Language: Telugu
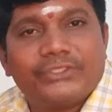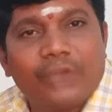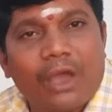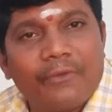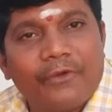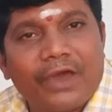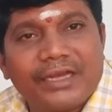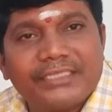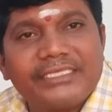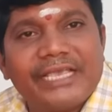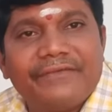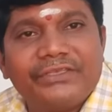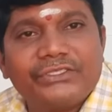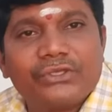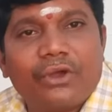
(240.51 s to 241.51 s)
స్వామివారిని
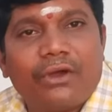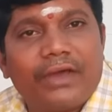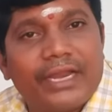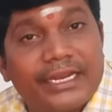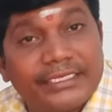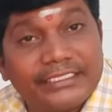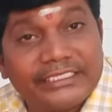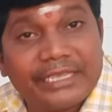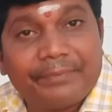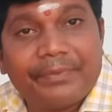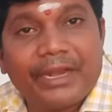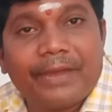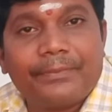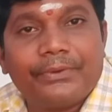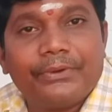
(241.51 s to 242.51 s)
సేవించుకోవాలని
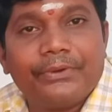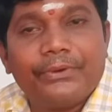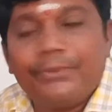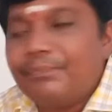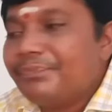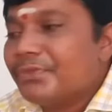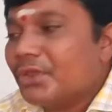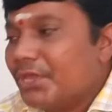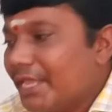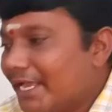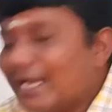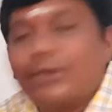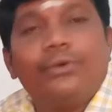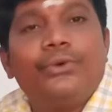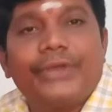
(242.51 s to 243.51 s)
చెప్పినప్పుడు
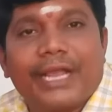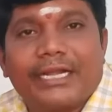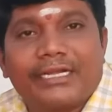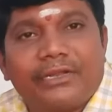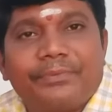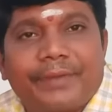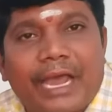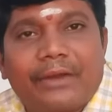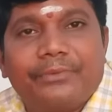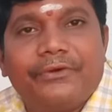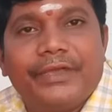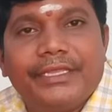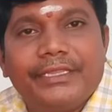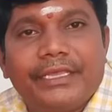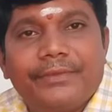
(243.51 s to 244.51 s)
ఇక్కడ గుడి కట్టడం
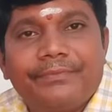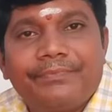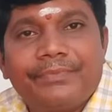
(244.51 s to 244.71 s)
ప్రారంభమైంది